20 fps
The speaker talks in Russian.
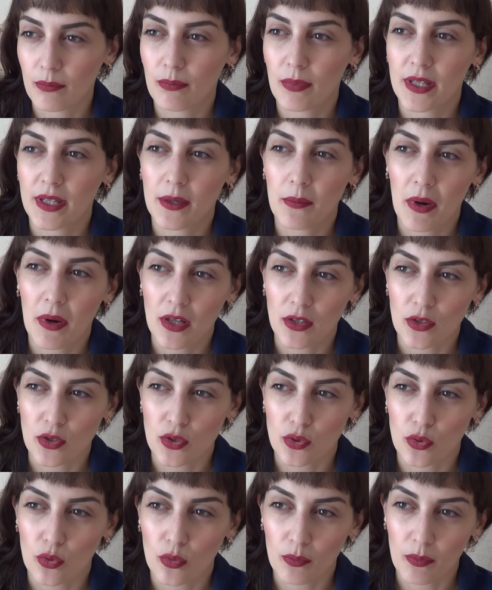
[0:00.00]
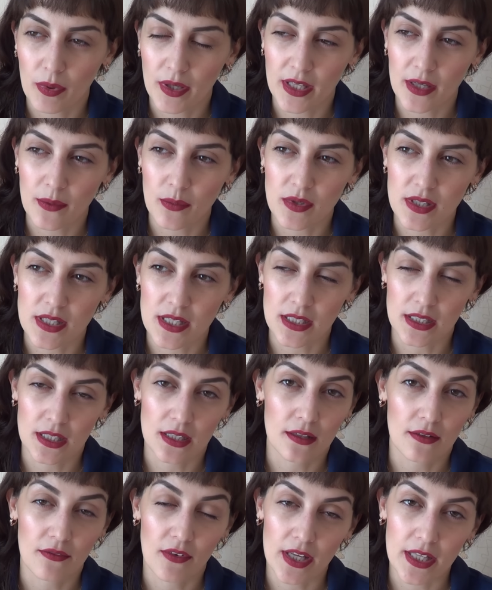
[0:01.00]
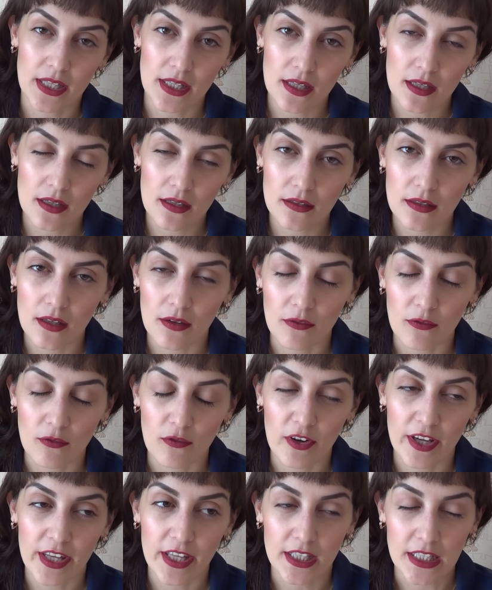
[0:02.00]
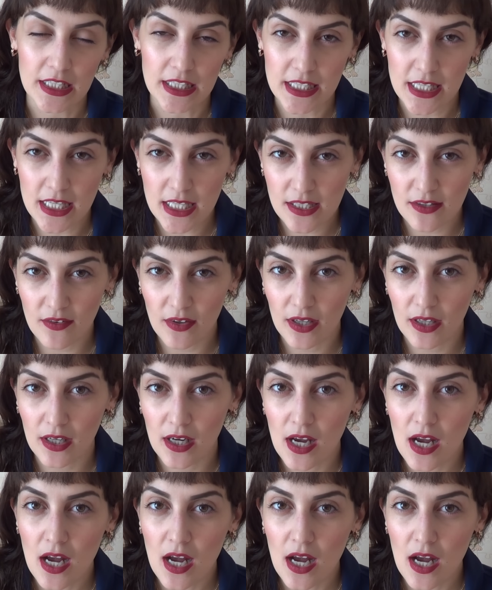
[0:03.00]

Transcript: понимала, что он погиб где-то на войне, там, в военных действиях.